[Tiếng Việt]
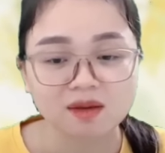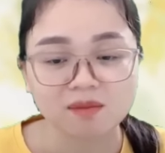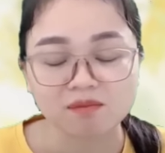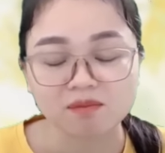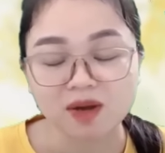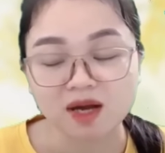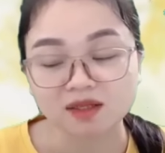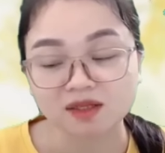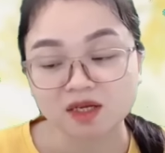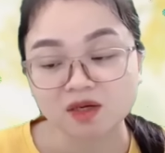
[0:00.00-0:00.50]

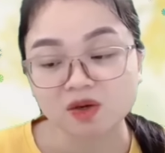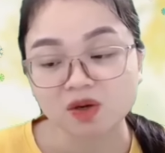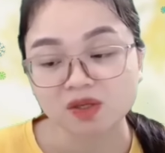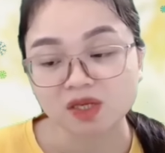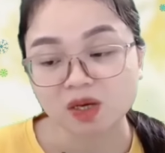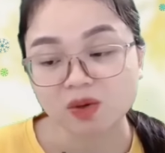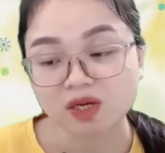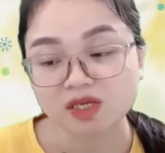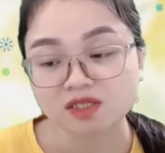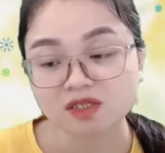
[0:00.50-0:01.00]
Mang tiếng gọi
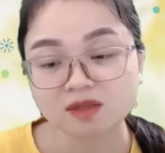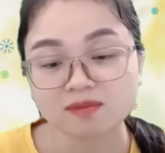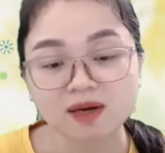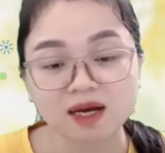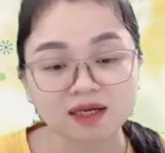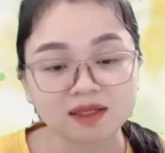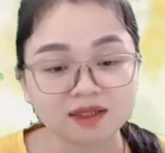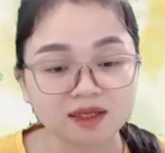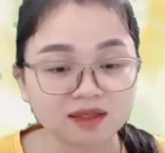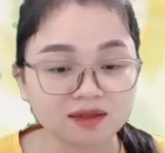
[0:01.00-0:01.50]
nhau ai chữ
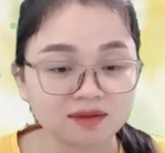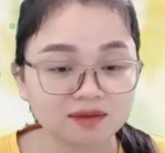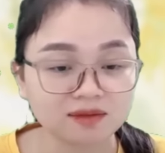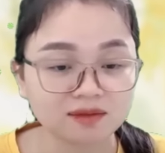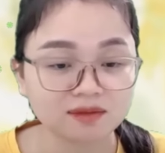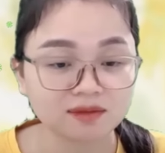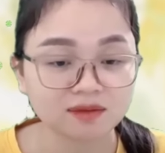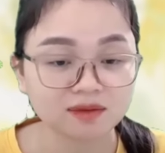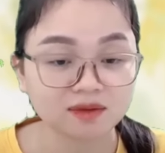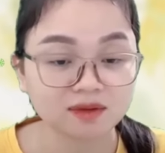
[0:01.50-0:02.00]
bản thân
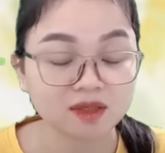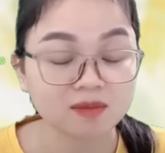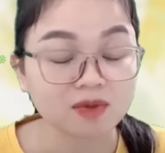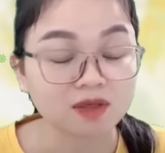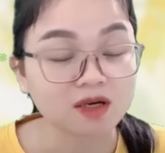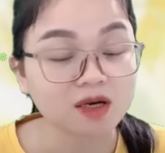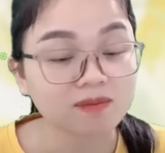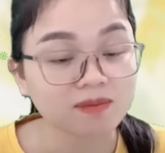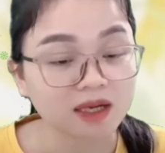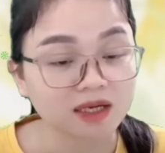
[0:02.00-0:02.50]
Thế mà
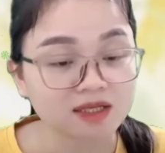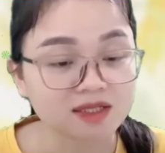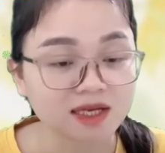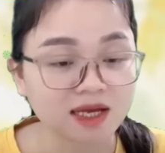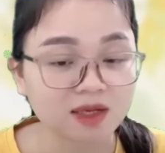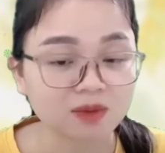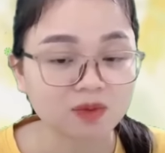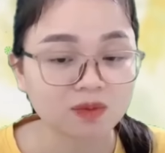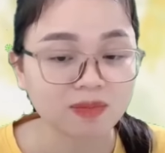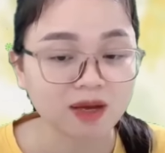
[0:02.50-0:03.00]
cướp bạn
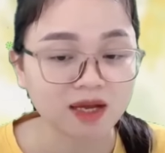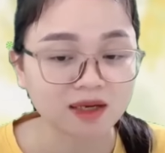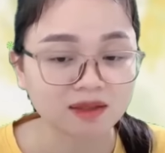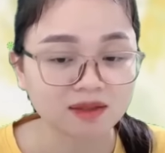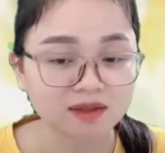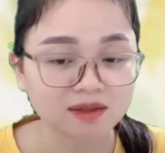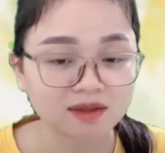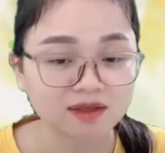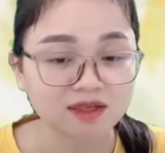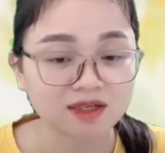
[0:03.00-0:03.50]
trai của bạn
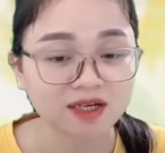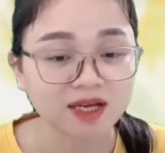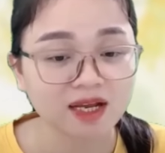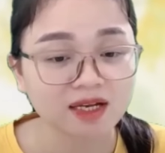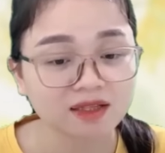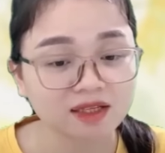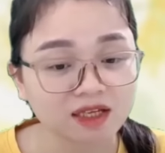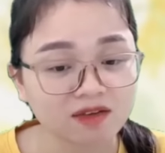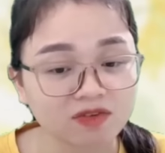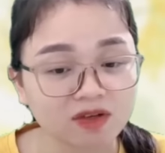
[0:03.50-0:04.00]

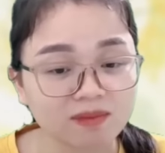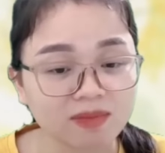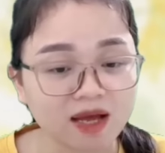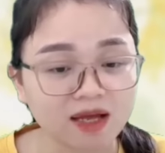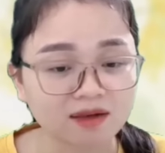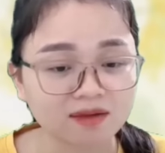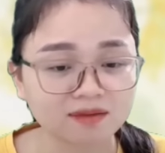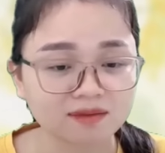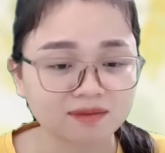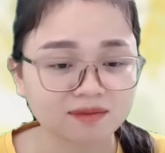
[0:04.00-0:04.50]
Ghen tị với bạn